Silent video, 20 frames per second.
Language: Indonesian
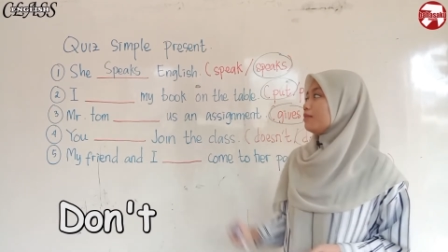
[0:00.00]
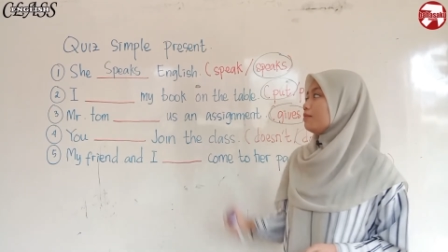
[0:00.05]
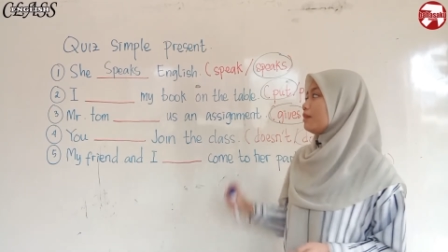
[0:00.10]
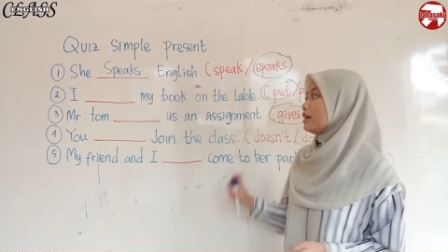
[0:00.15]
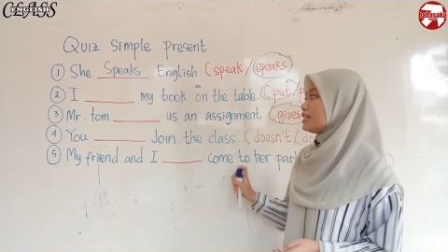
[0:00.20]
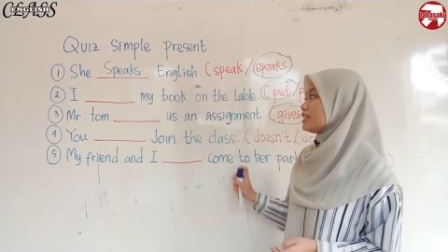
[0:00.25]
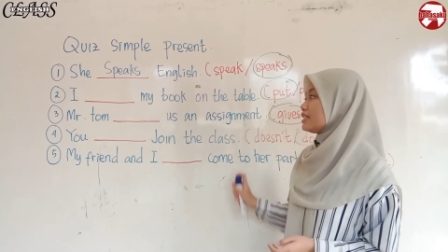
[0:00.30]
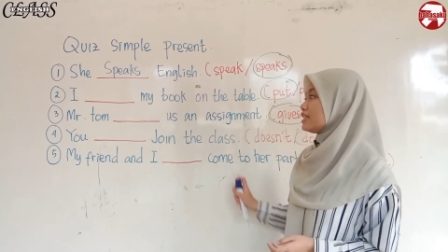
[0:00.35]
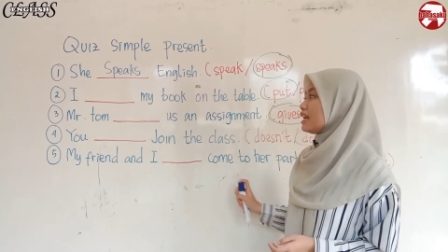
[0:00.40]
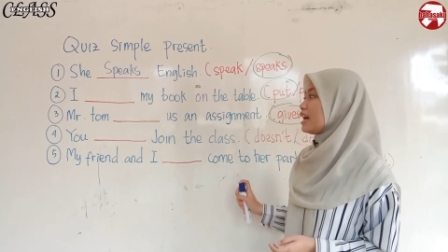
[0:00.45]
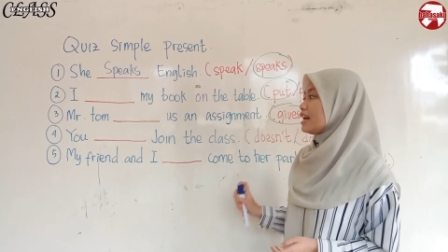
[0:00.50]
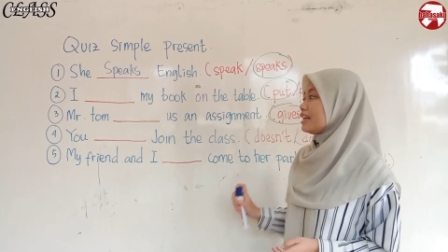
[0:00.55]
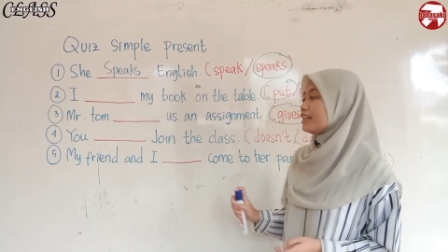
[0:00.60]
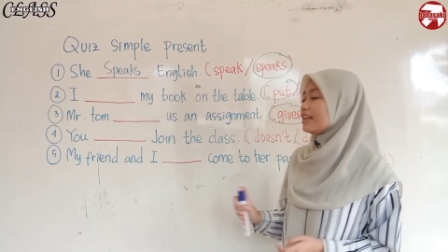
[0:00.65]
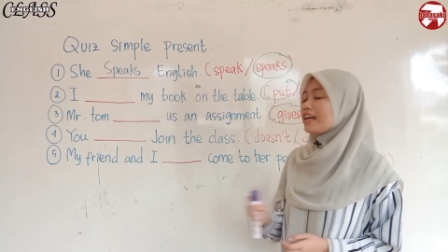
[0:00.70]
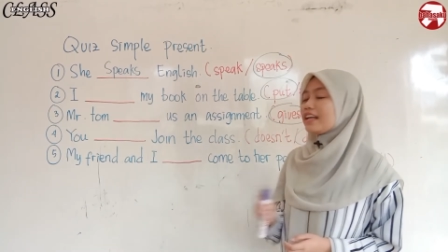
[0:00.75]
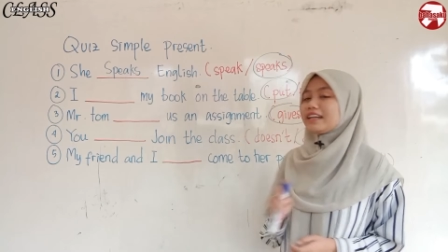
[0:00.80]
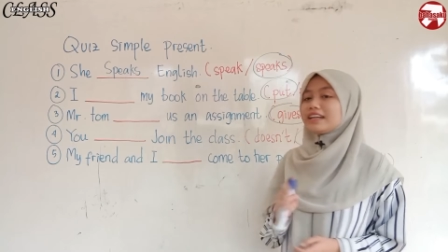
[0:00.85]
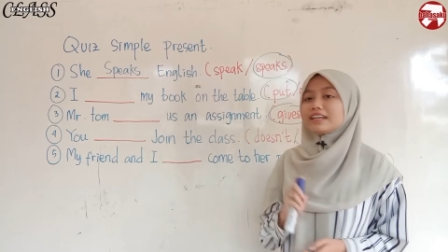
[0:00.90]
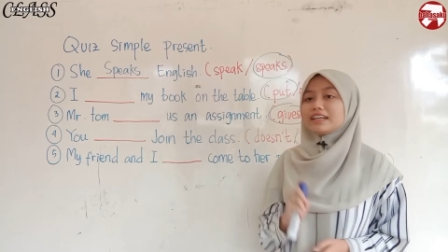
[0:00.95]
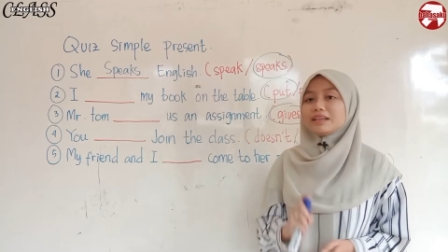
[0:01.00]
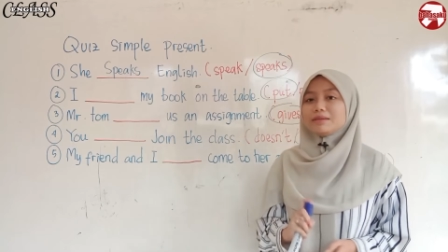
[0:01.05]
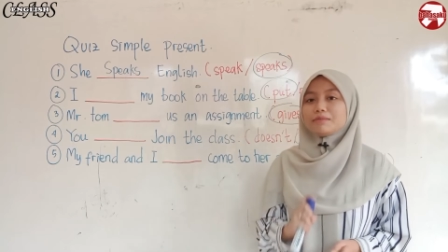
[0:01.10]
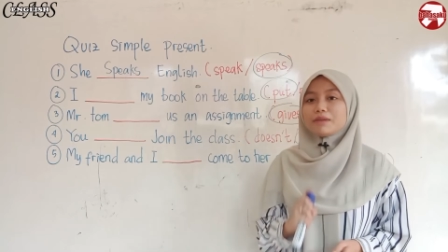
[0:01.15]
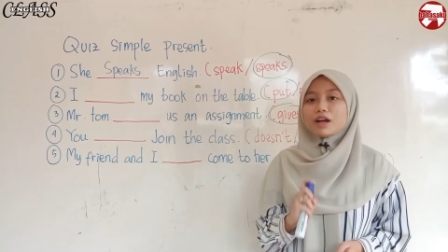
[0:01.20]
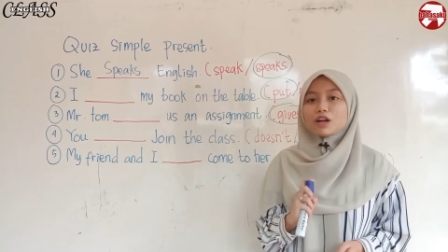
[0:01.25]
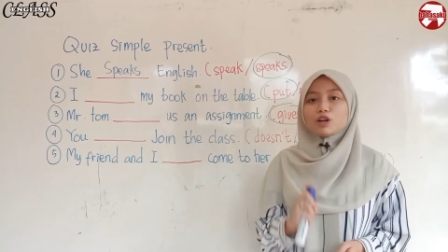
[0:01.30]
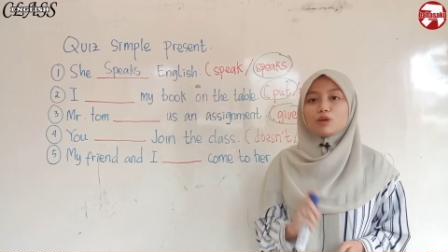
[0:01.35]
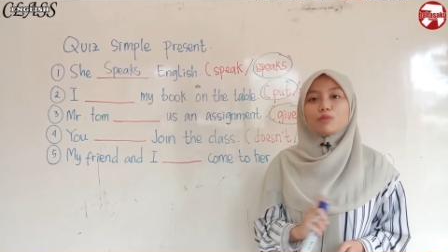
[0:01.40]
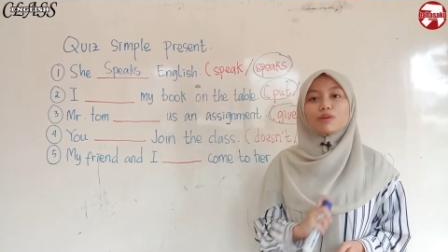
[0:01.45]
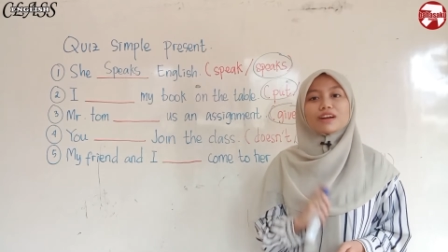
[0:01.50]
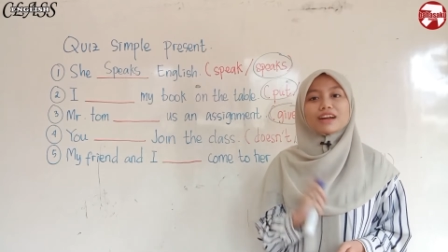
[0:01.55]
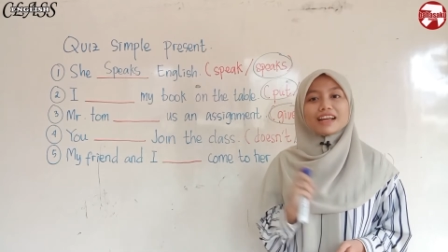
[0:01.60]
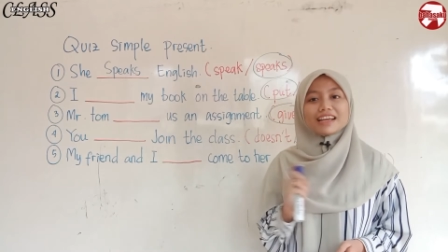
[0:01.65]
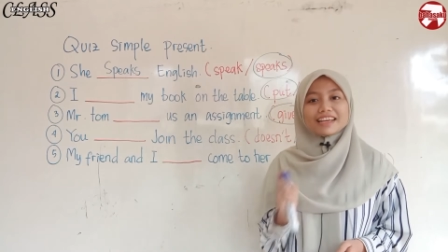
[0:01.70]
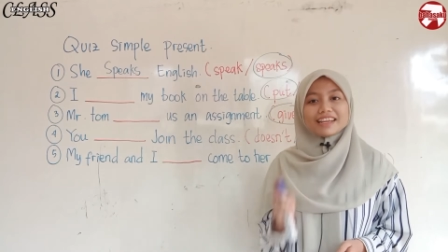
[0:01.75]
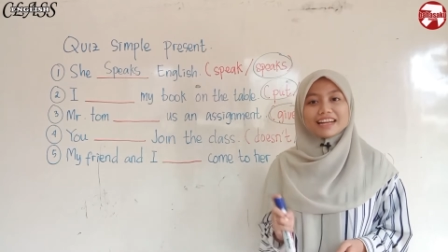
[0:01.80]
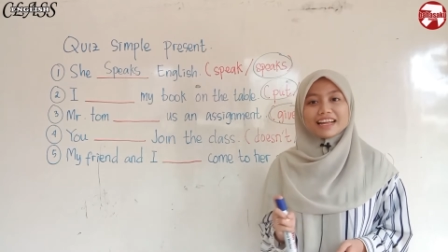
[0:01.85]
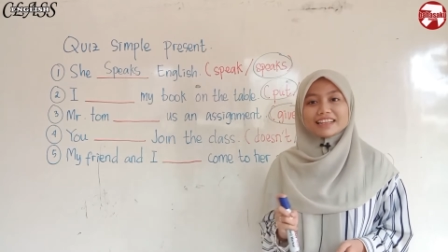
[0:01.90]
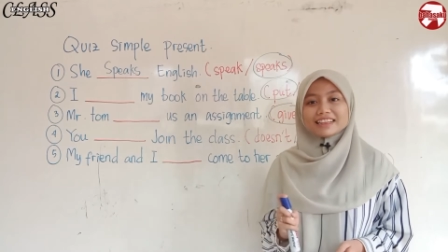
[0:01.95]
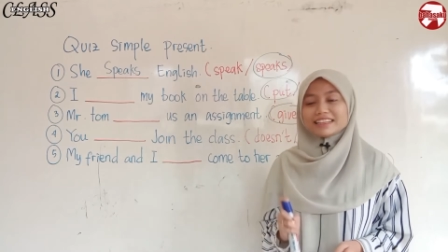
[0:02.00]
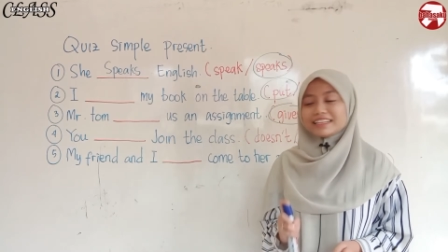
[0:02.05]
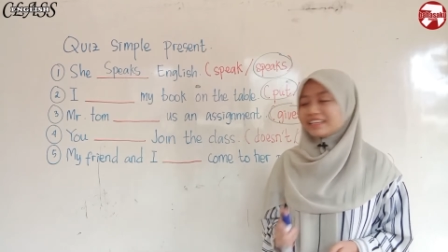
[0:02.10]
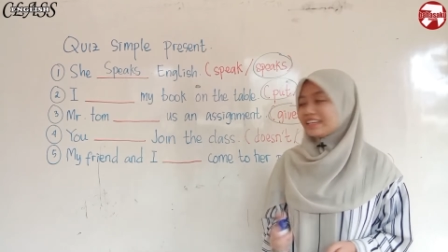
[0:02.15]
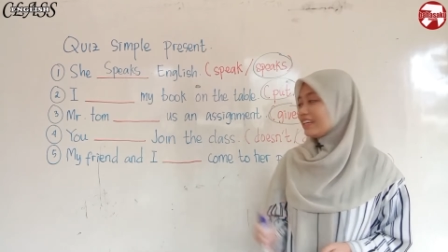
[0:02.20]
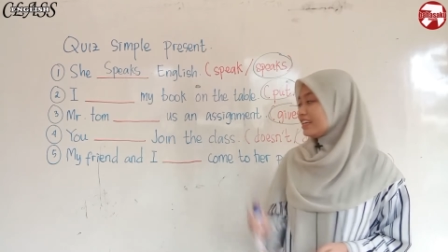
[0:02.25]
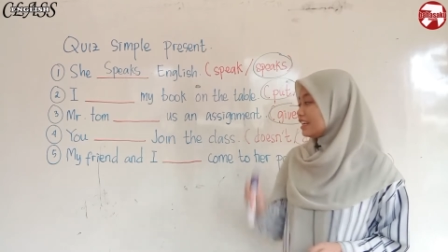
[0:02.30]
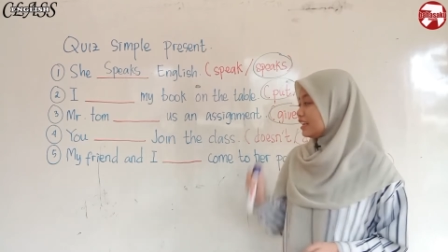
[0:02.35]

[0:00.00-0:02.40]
Masih ada 5 nomor lagi nanti.